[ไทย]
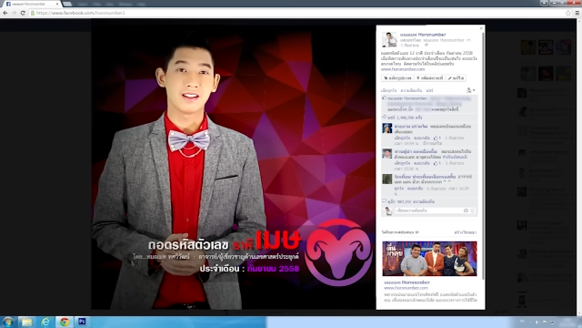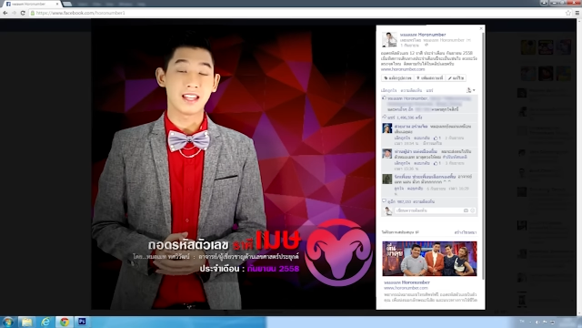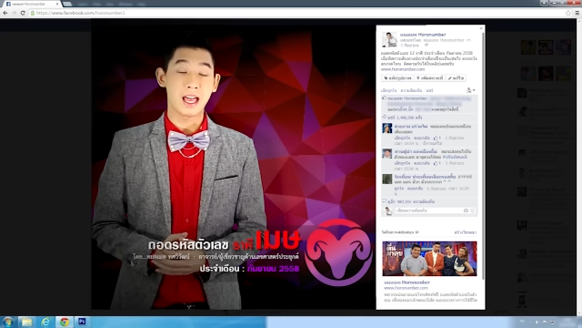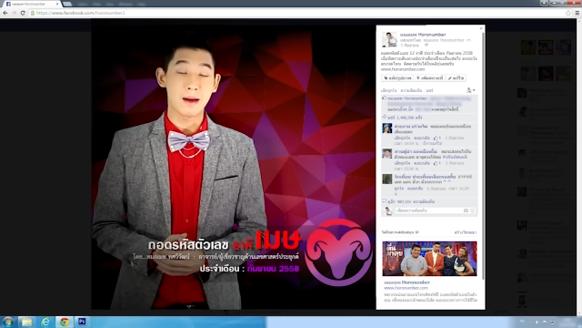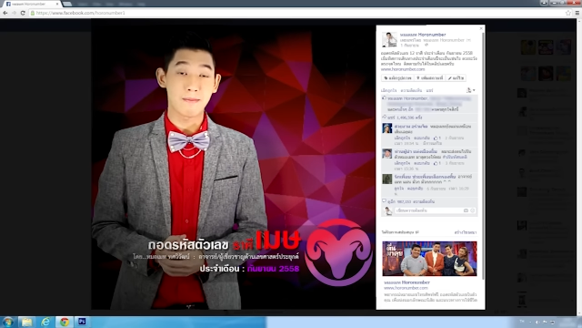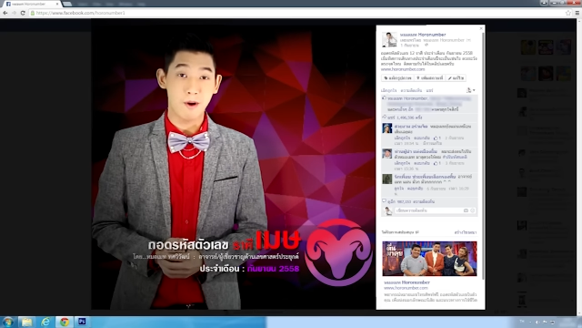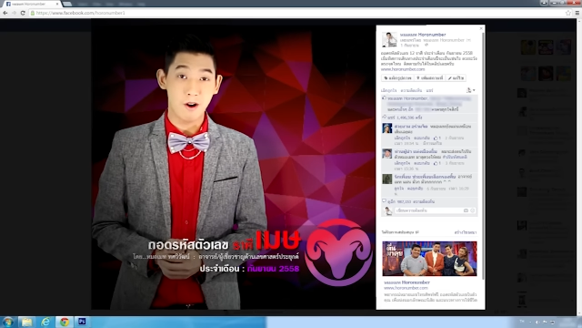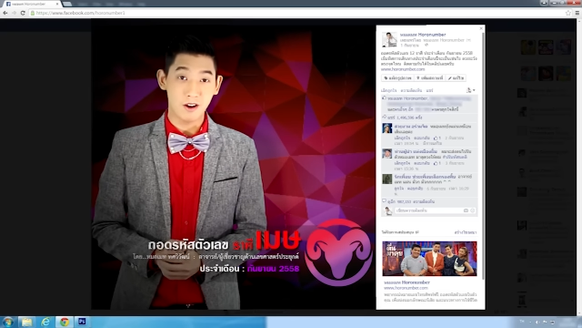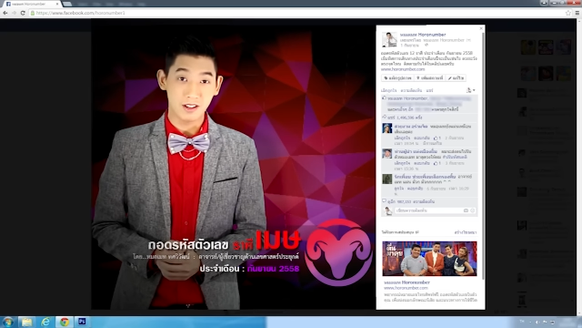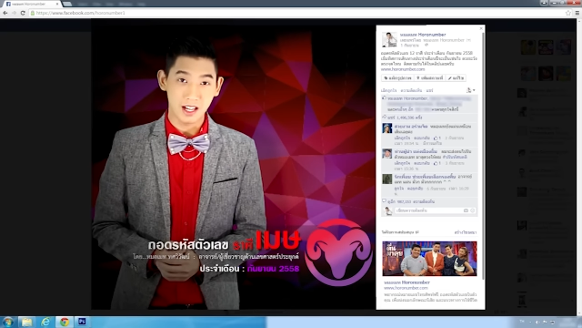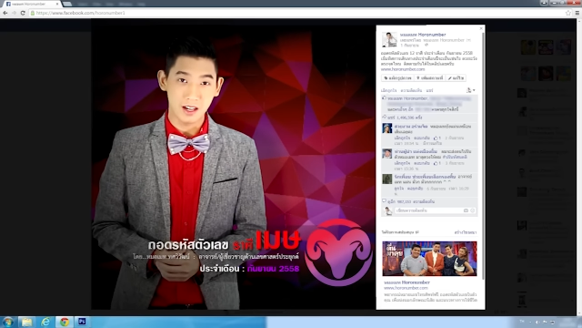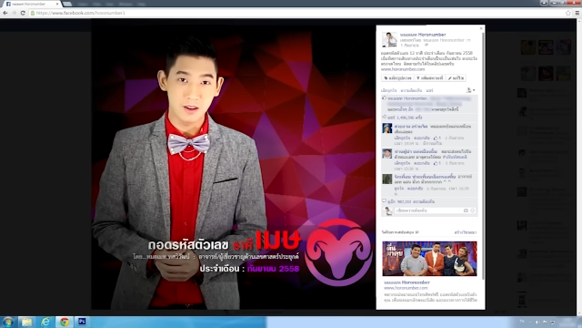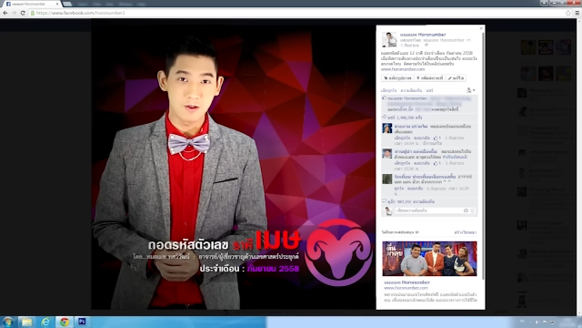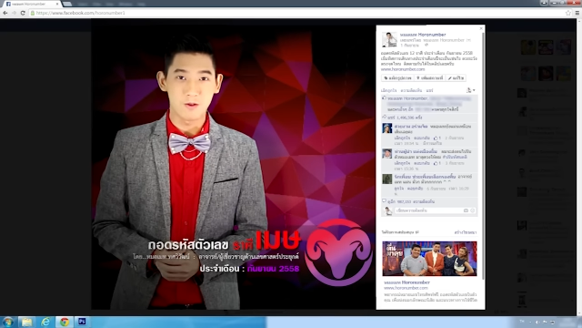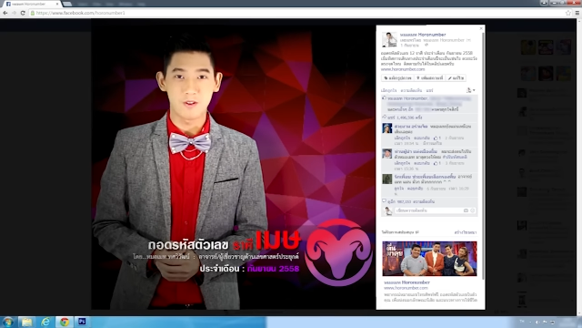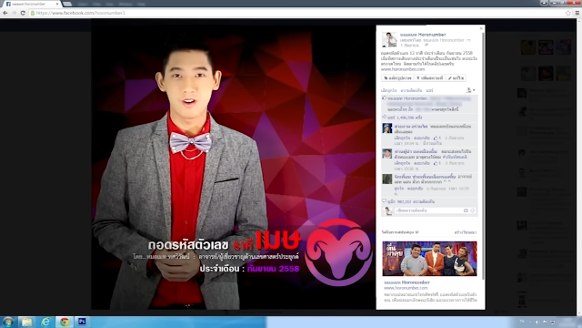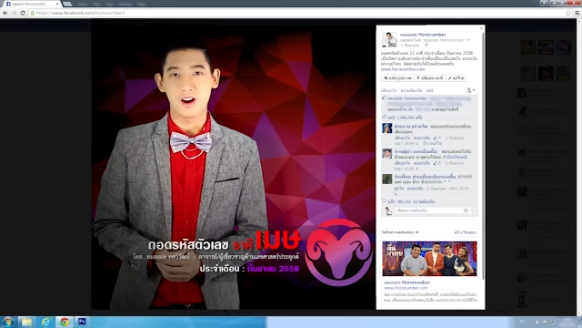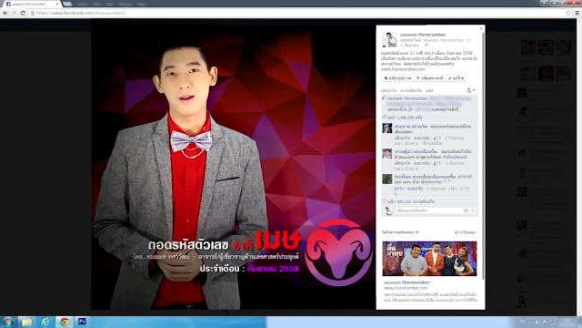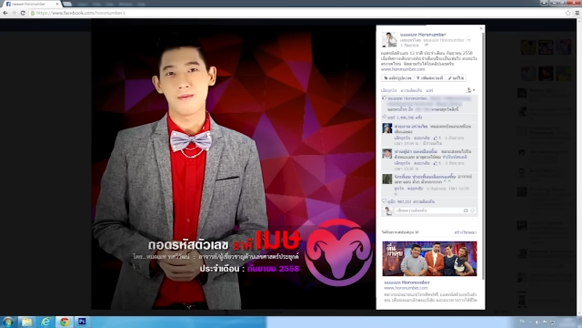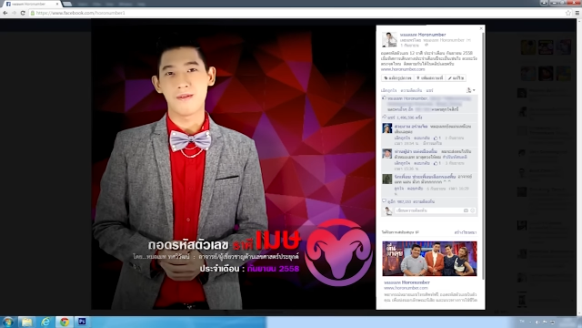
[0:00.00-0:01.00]
แต่พอส
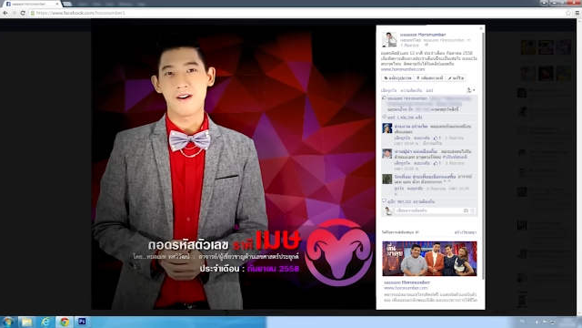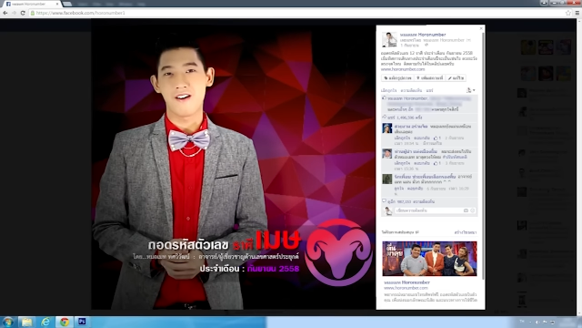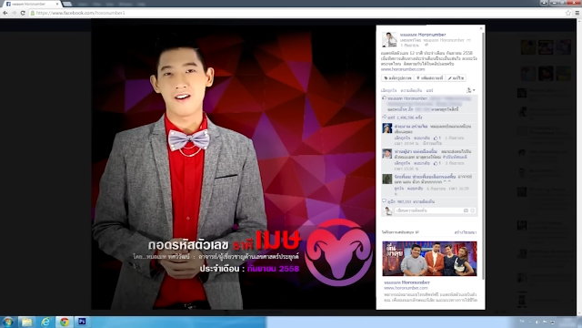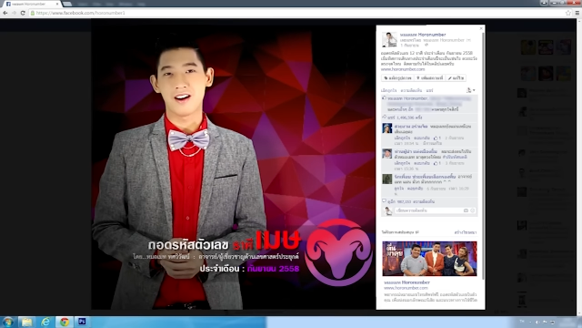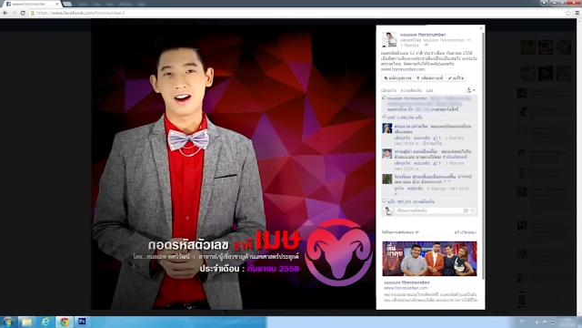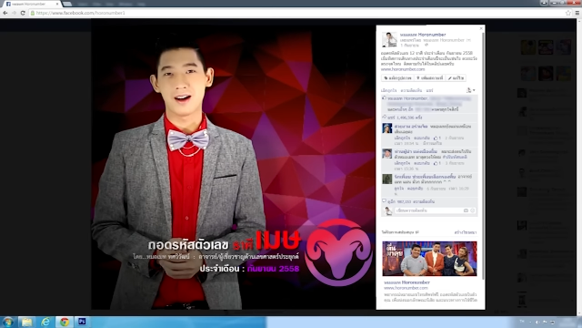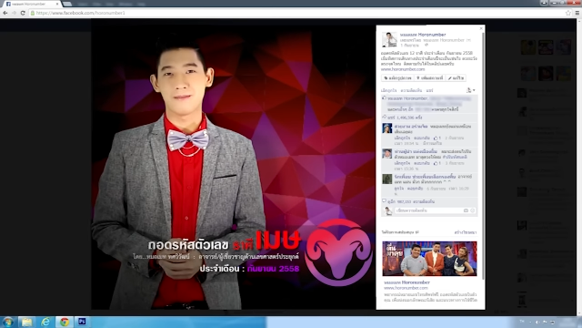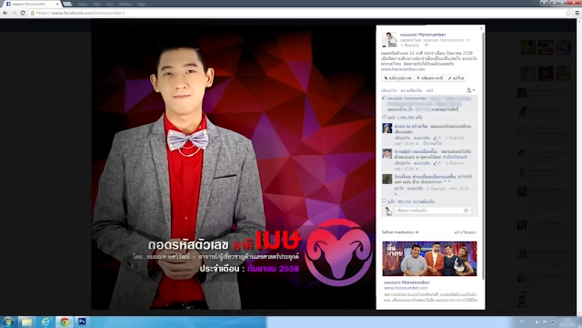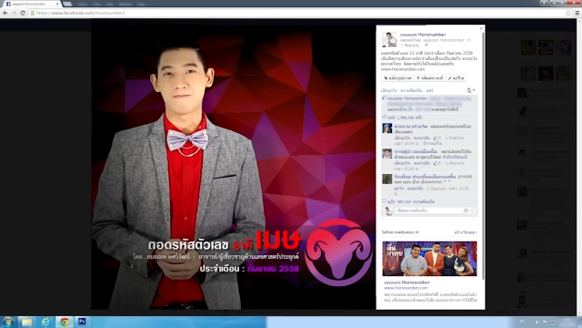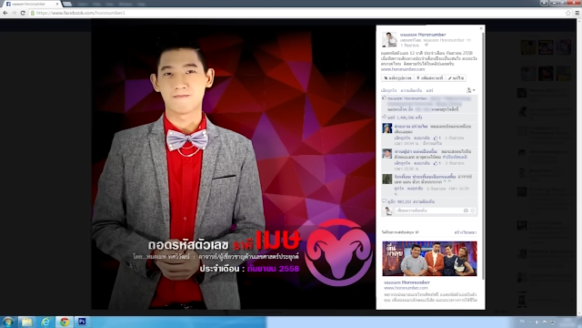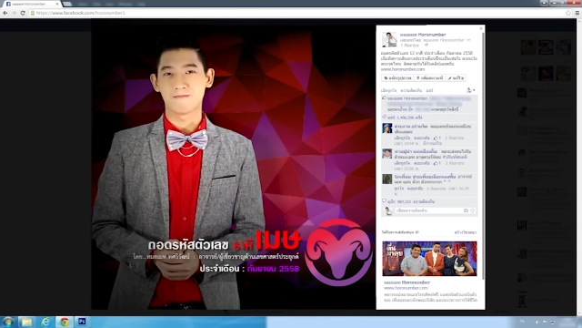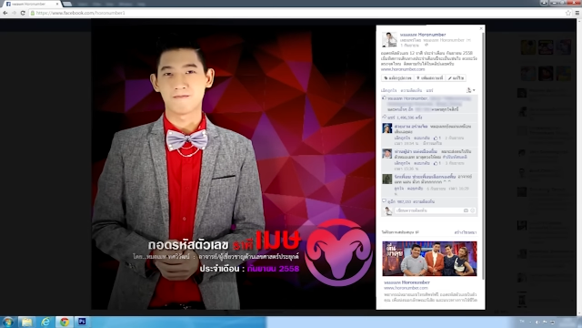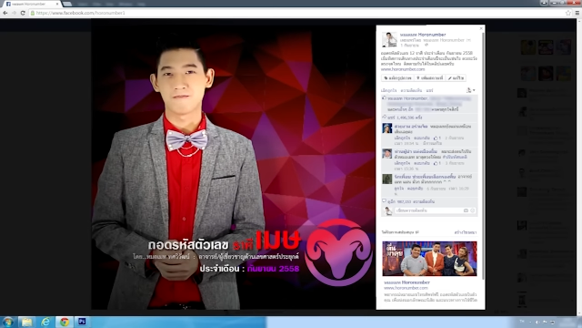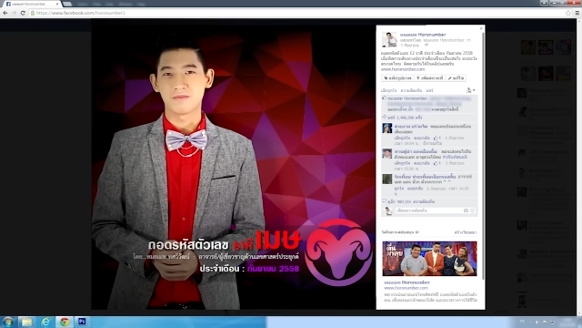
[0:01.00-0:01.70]
นุกก็พอครับ